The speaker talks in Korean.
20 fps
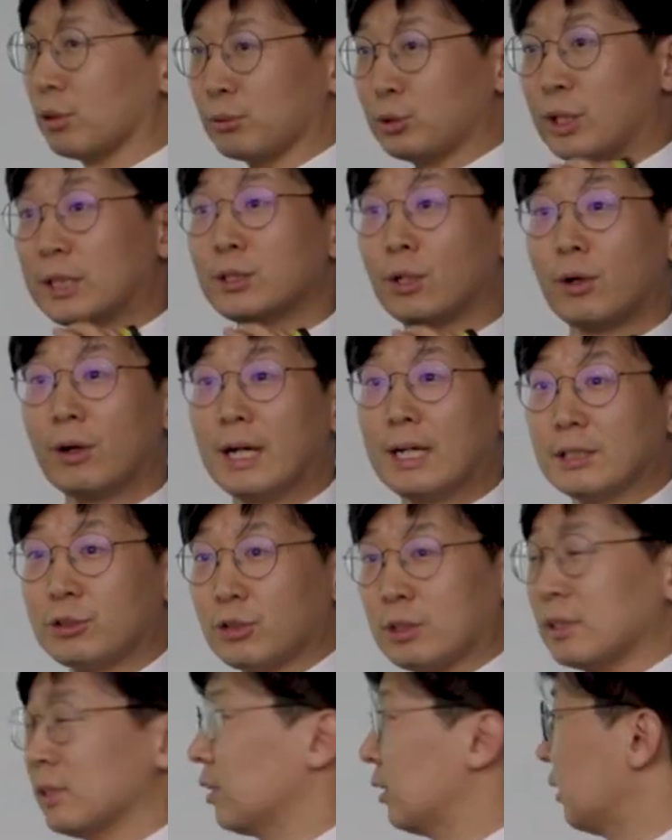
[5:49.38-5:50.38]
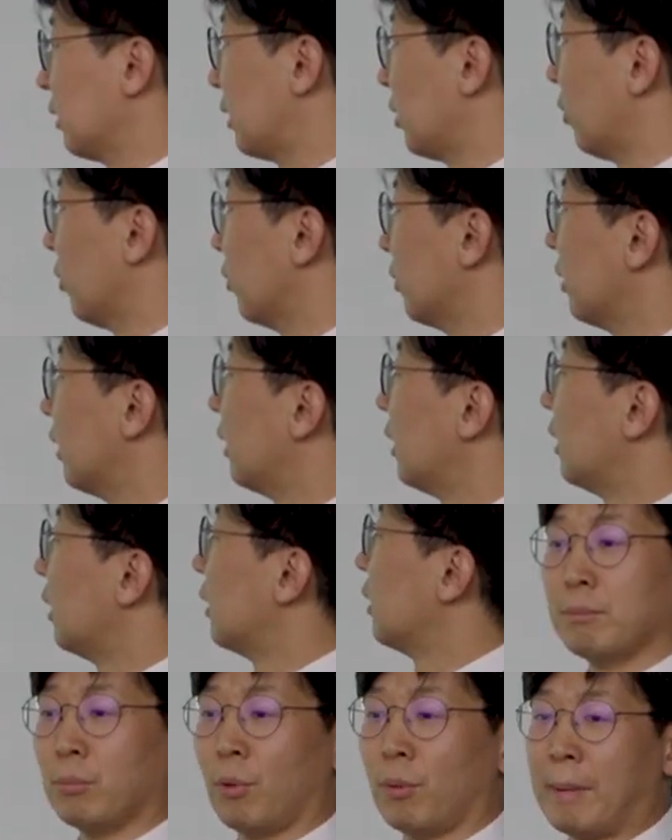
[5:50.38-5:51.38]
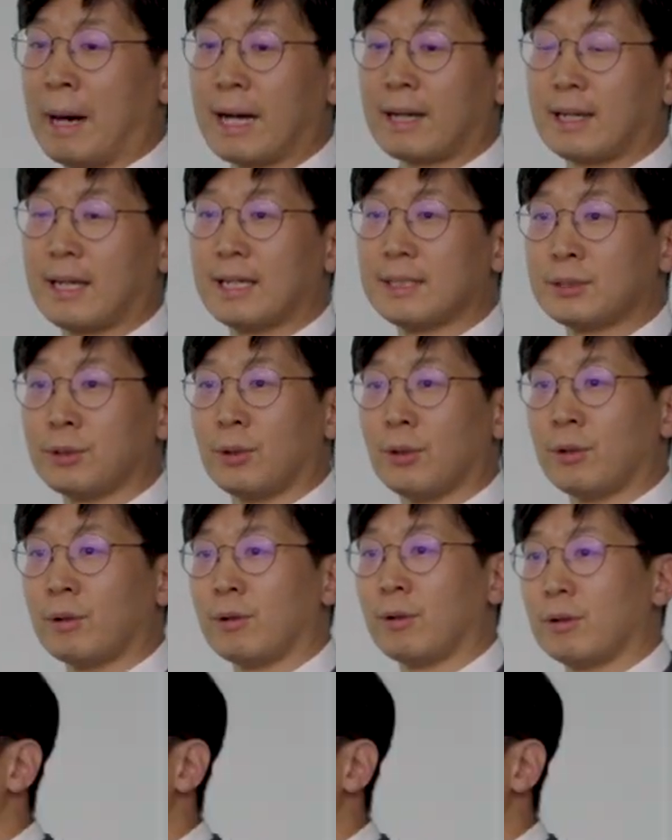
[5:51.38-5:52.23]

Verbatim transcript: 좀 최적화할 수 있는 그런 뭐 밖에서